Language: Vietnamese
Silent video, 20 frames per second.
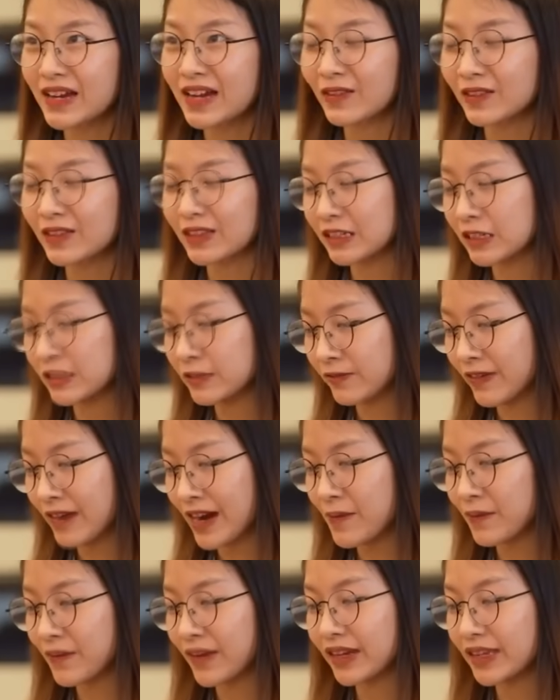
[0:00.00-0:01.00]
tâm lý học tư
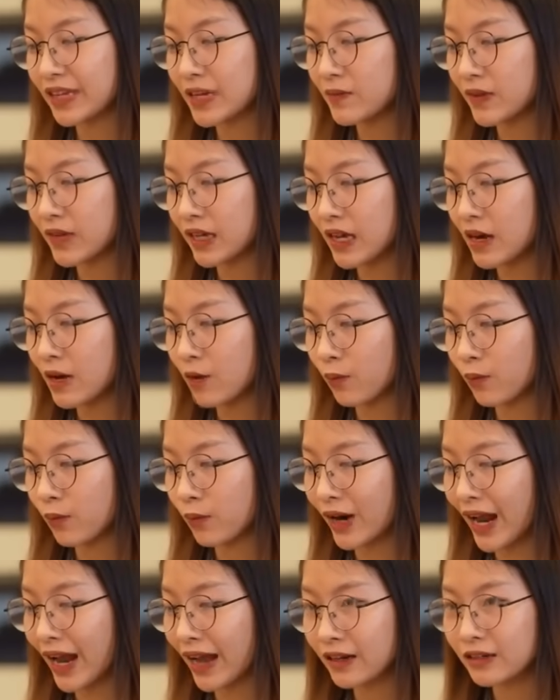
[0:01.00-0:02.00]
pháp này, tâm lý học
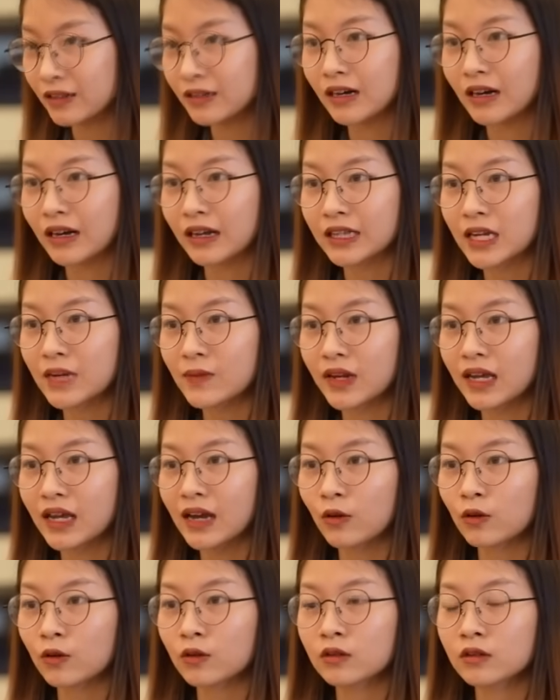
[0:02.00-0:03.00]
đại cương này, tâm
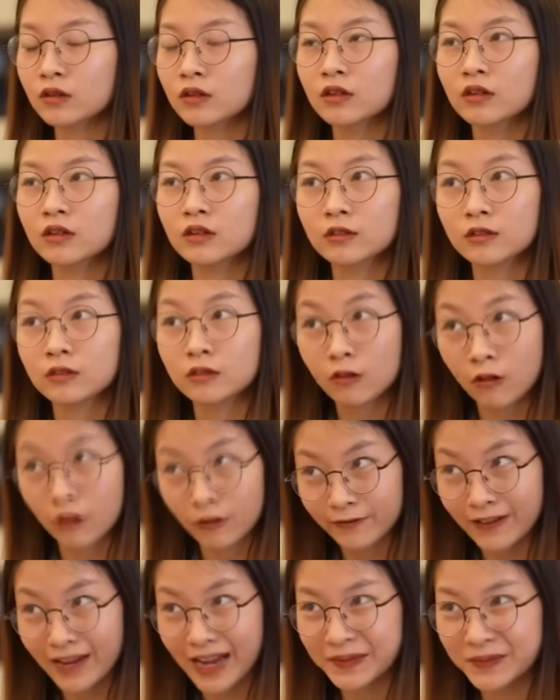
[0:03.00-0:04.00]
lý học
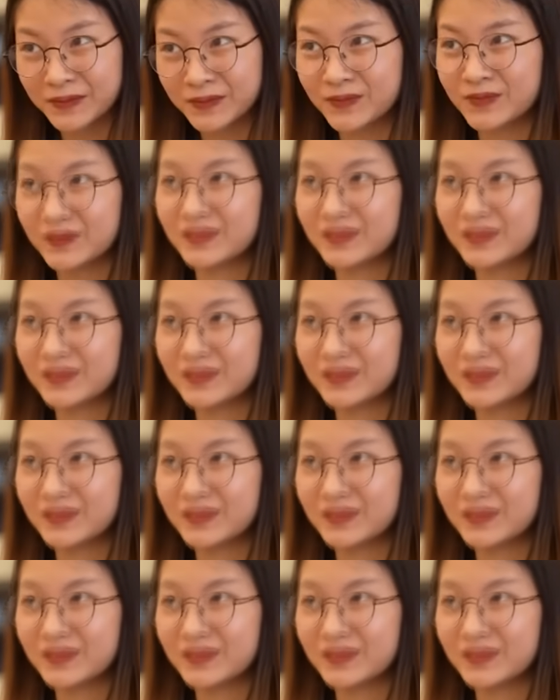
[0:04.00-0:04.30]
tội phạm.